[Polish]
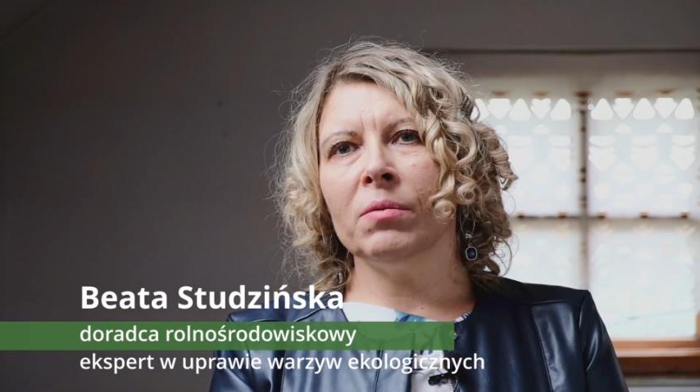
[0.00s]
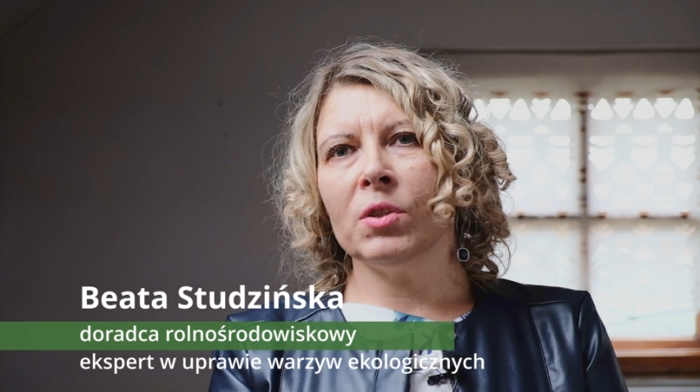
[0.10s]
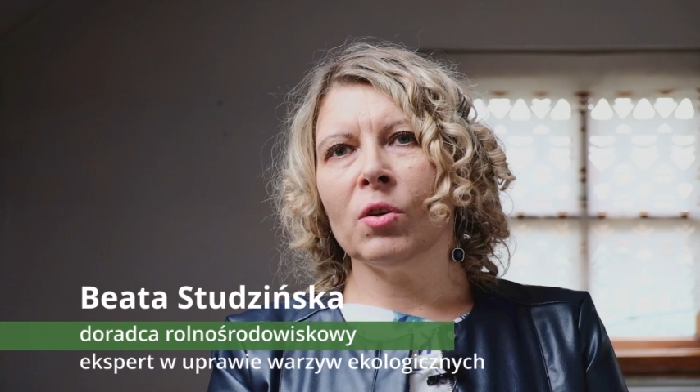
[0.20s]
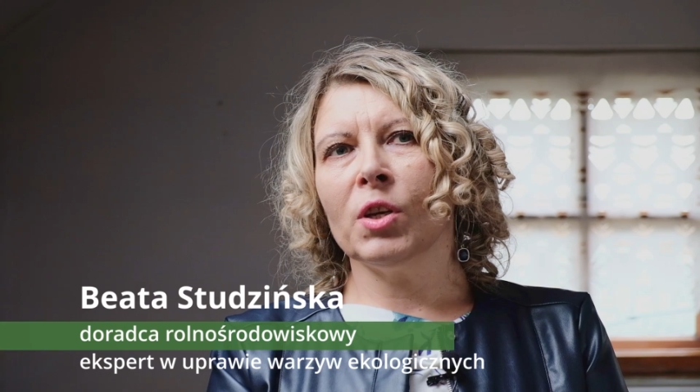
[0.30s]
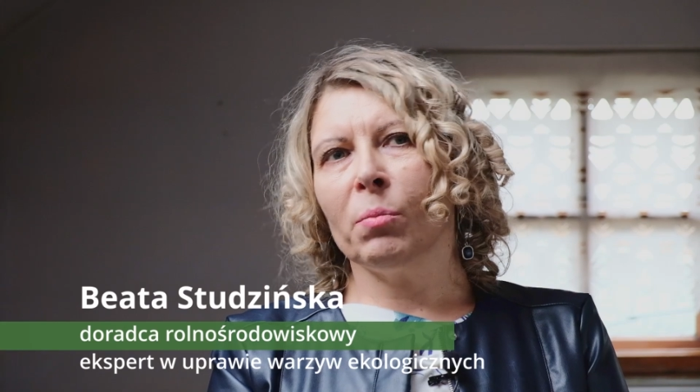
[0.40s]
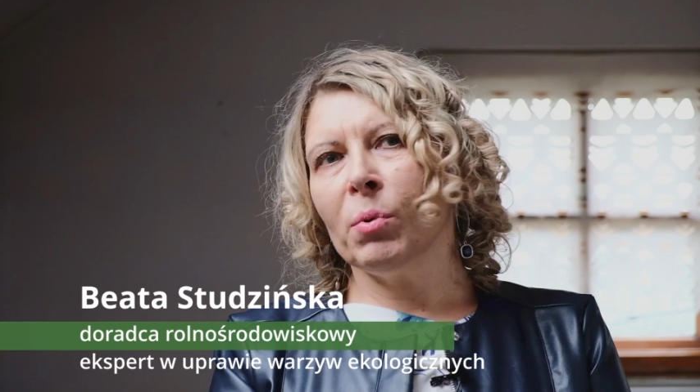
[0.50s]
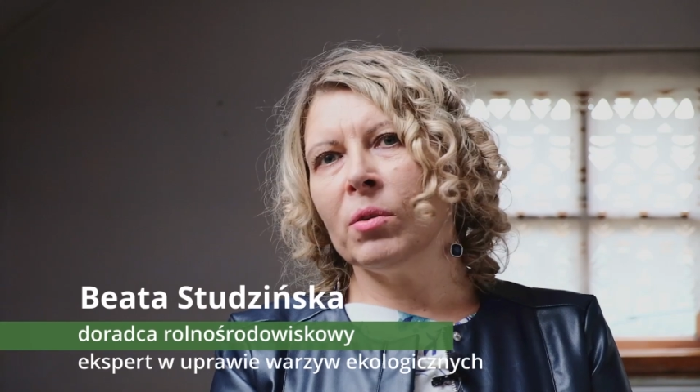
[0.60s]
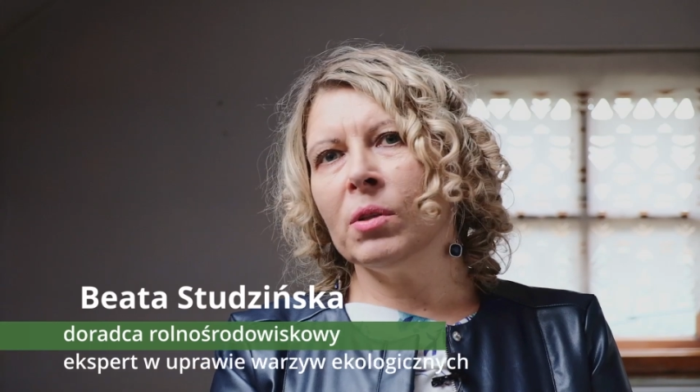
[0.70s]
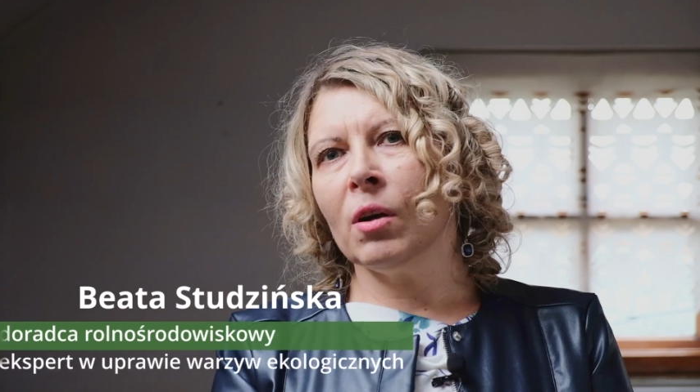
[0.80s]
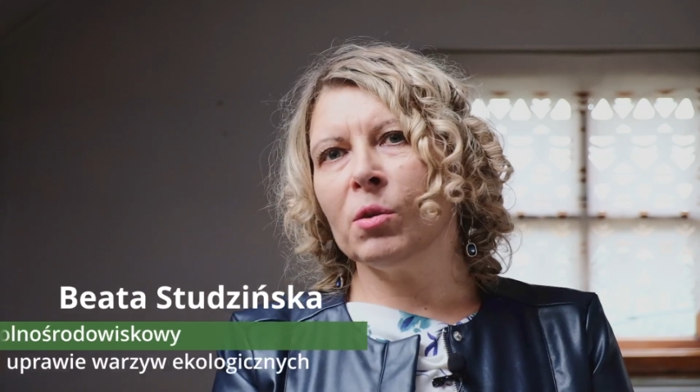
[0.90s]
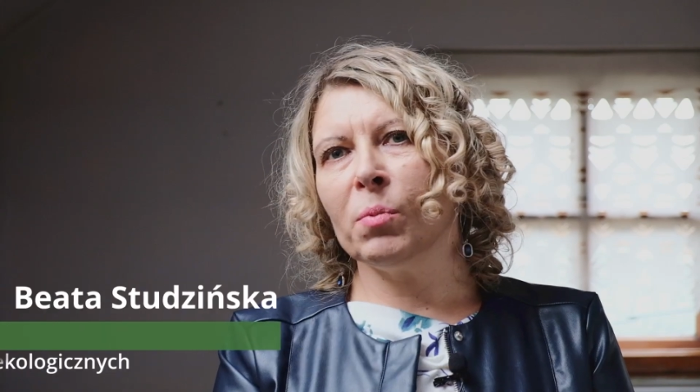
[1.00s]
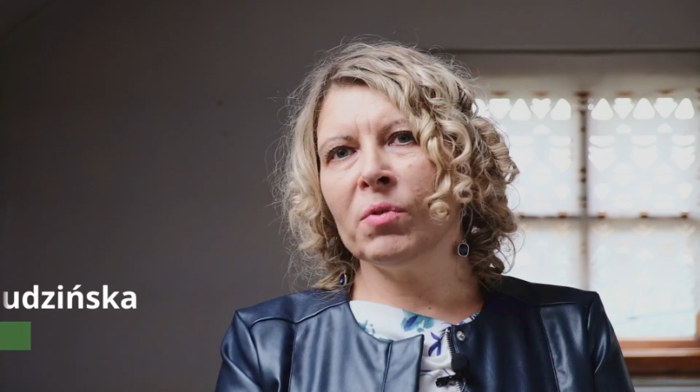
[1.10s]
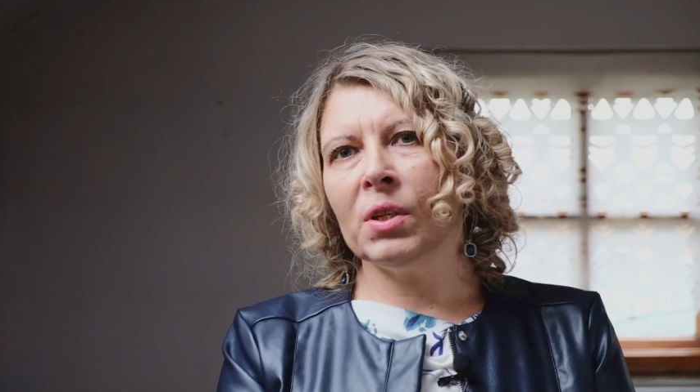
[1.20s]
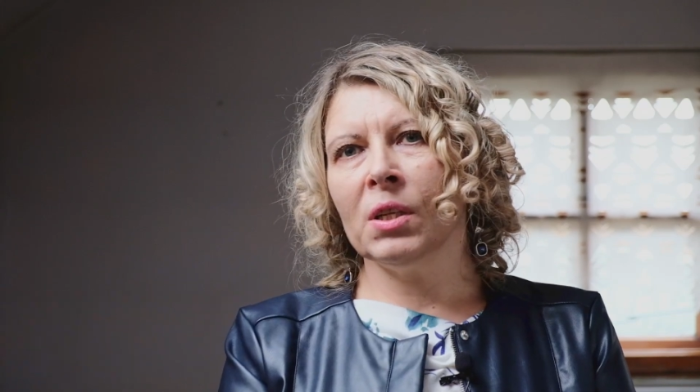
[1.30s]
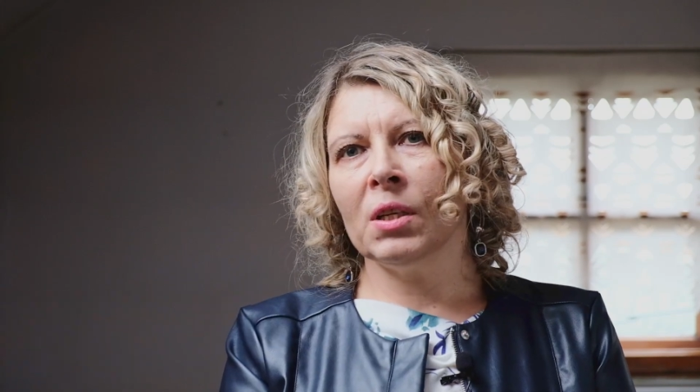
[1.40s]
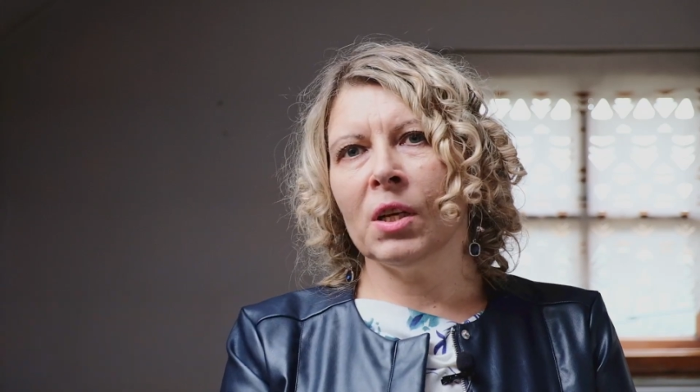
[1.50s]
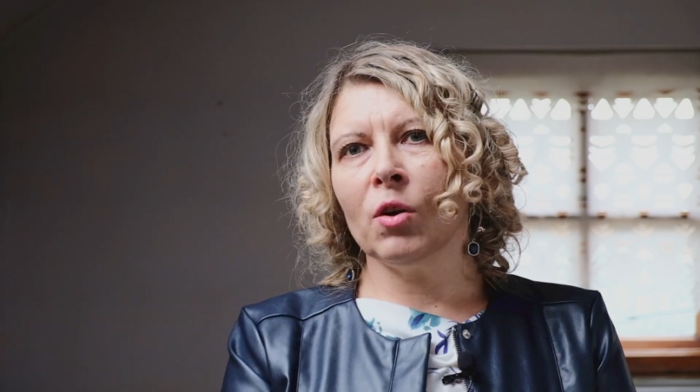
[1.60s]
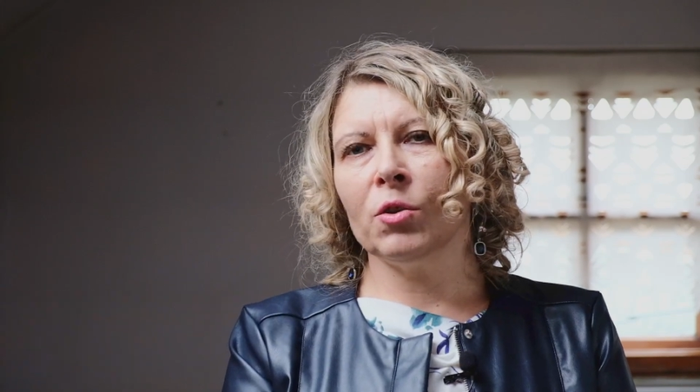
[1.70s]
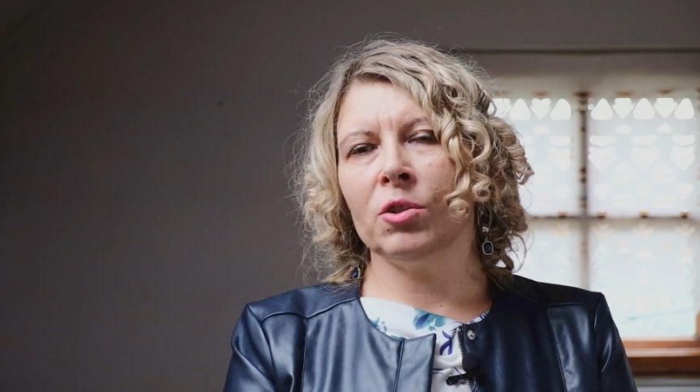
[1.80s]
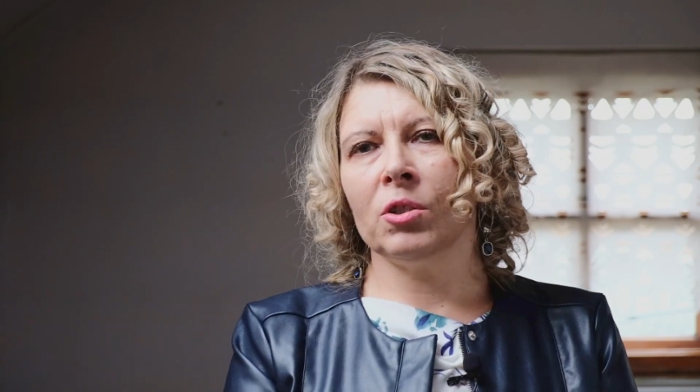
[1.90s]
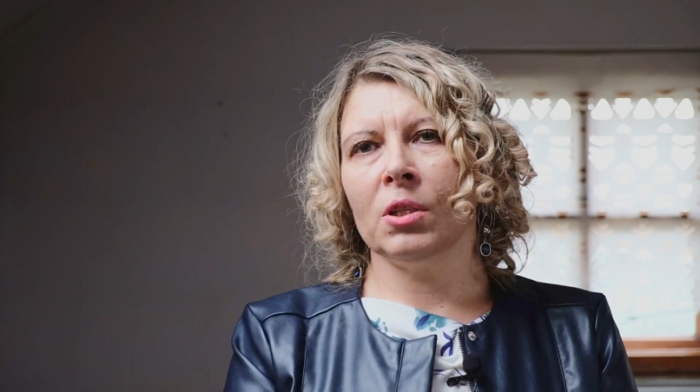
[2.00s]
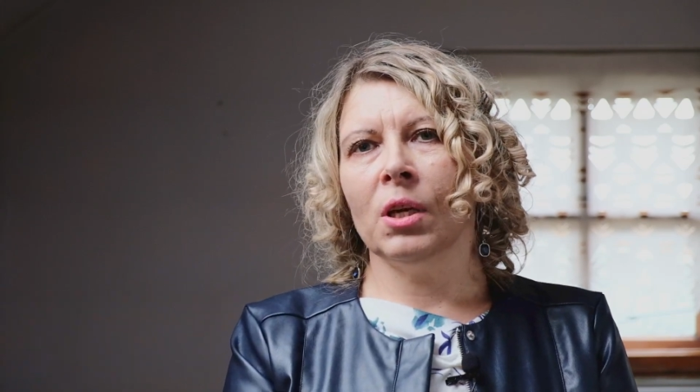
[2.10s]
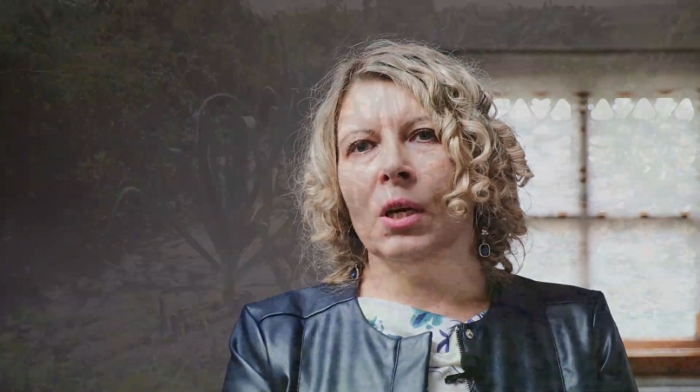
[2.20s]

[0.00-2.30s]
wysokie plony odpowiedniej jakości.